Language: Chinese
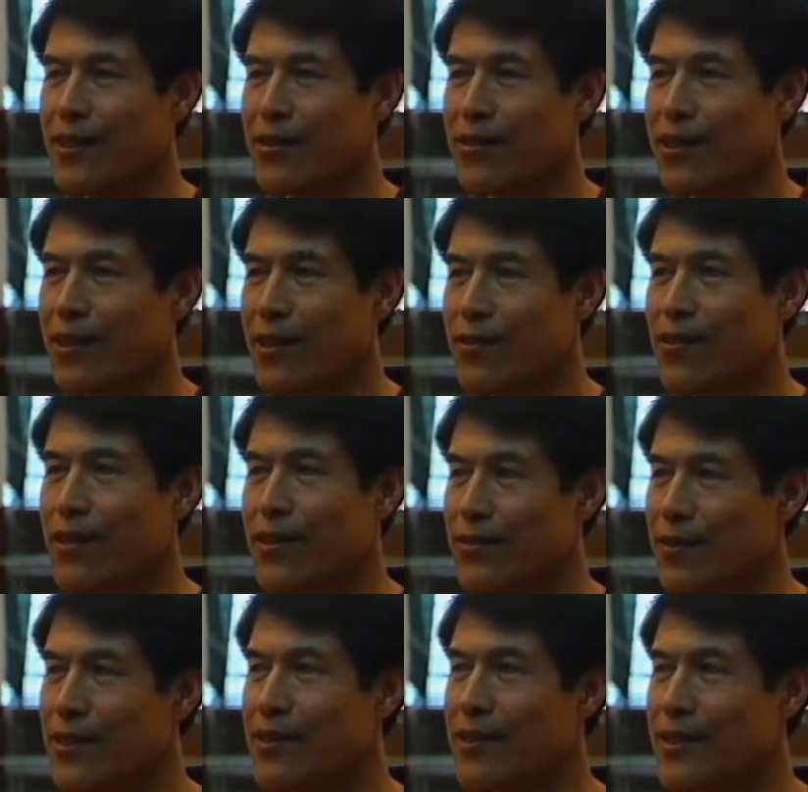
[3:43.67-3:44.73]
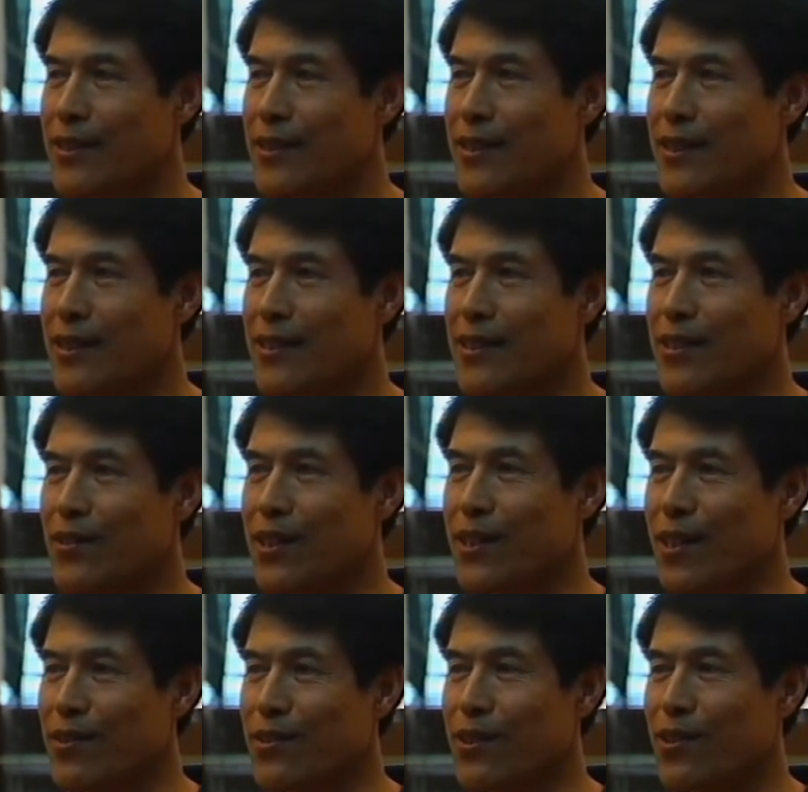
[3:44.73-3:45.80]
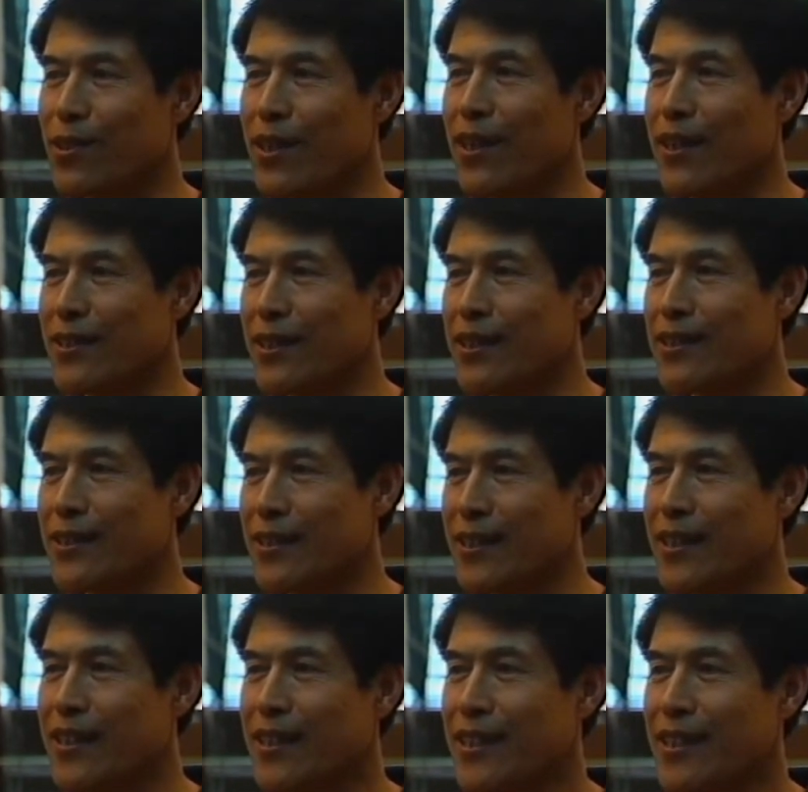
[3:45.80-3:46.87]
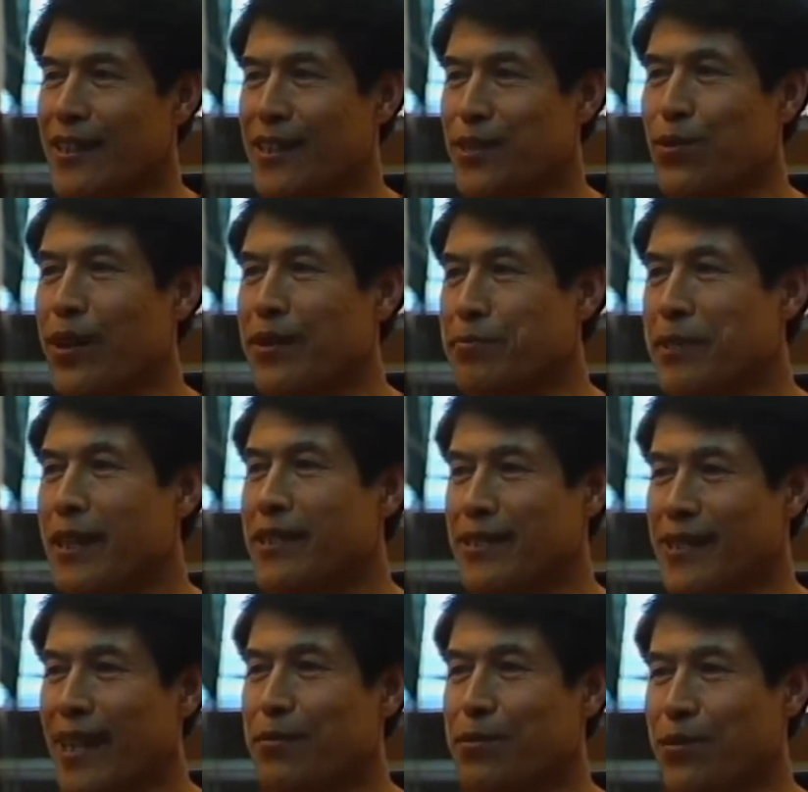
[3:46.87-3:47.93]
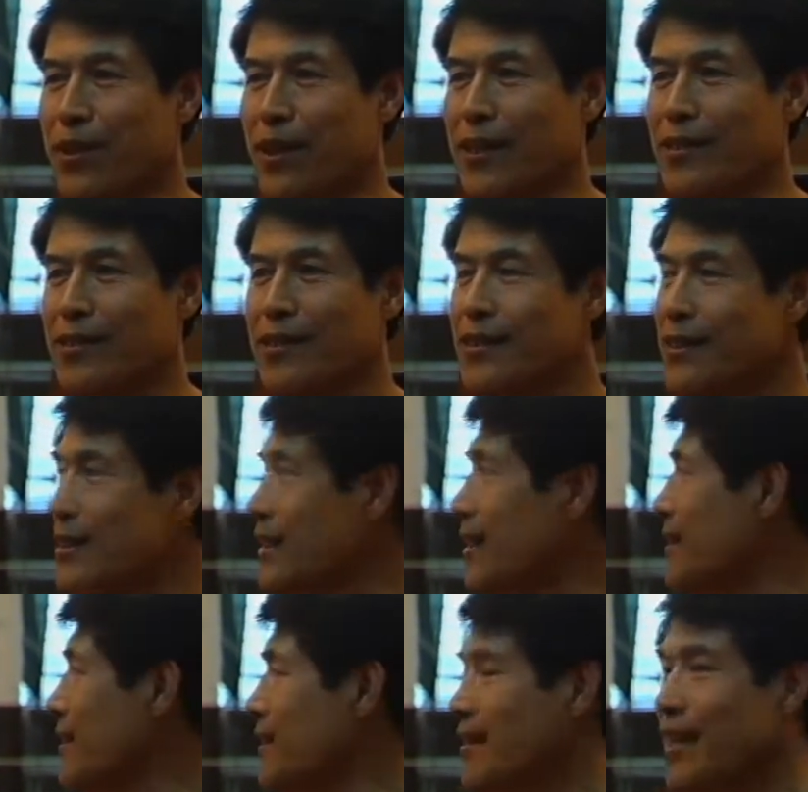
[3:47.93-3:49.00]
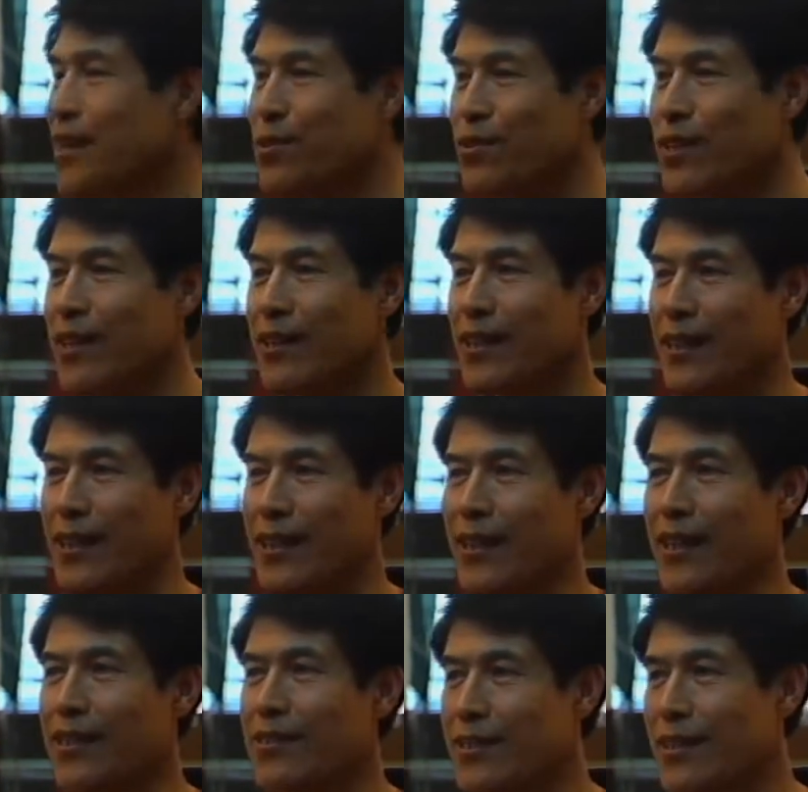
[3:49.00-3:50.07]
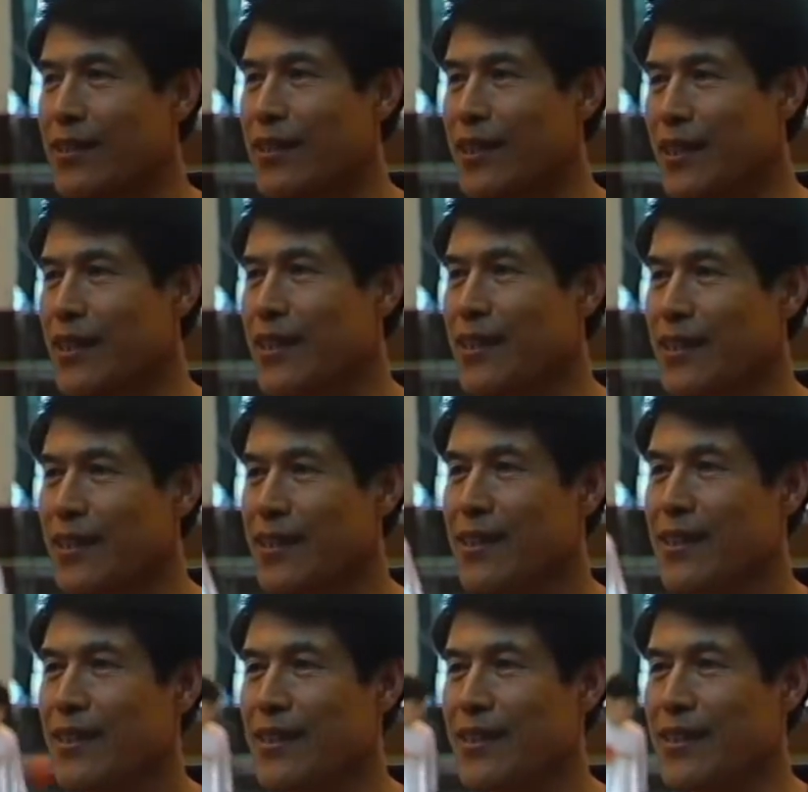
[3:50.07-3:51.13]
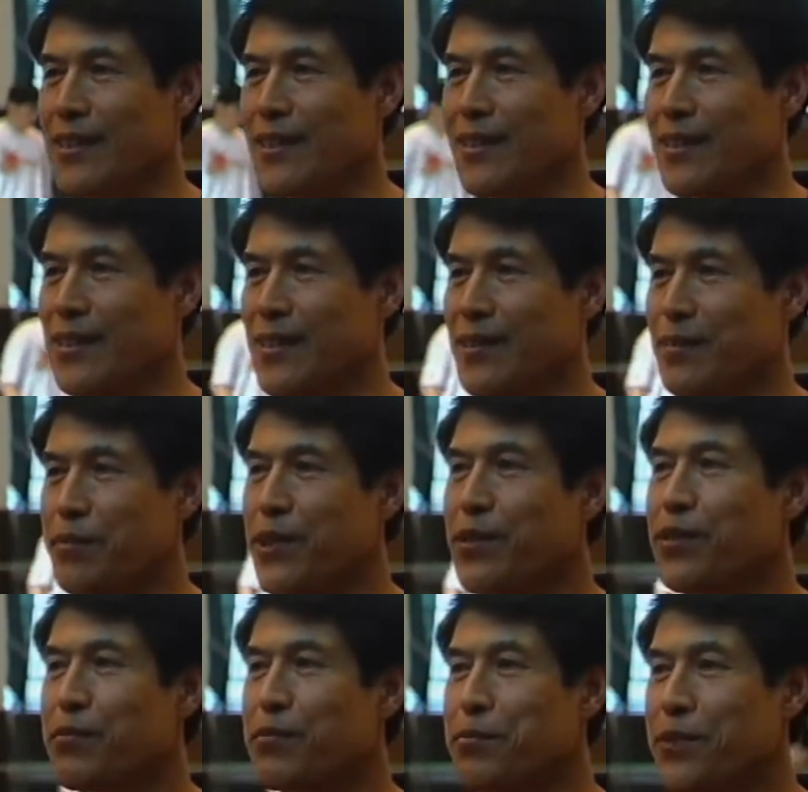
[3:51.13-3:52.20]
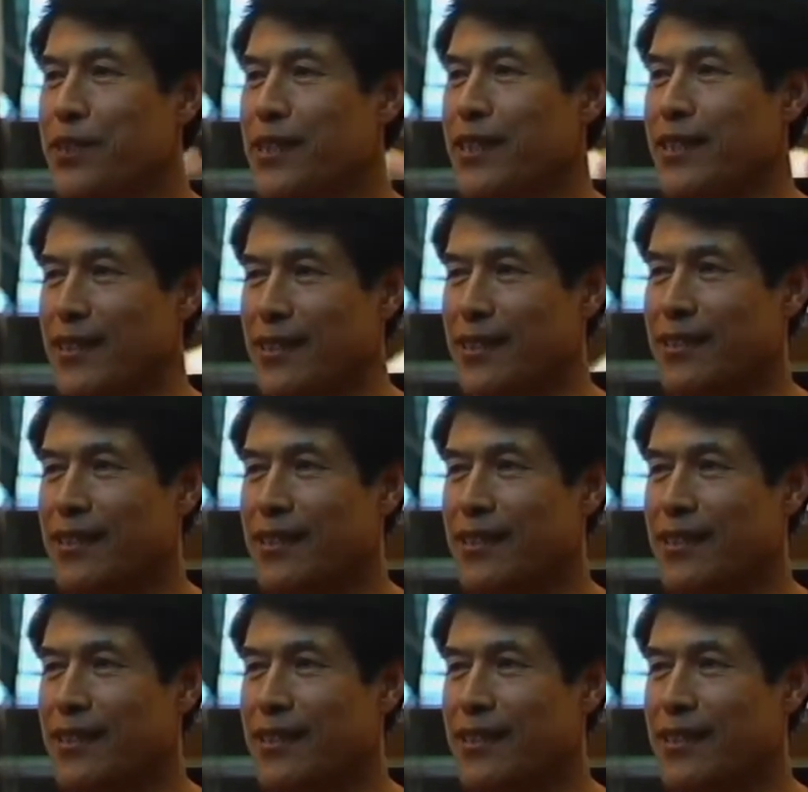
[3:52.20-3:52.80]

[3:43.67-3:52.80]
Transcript: 我考我我这这个经过考虑以后，好像是呃转变的差不多了。所以今天第一天训练，感觉到还呃没有什么不适应的。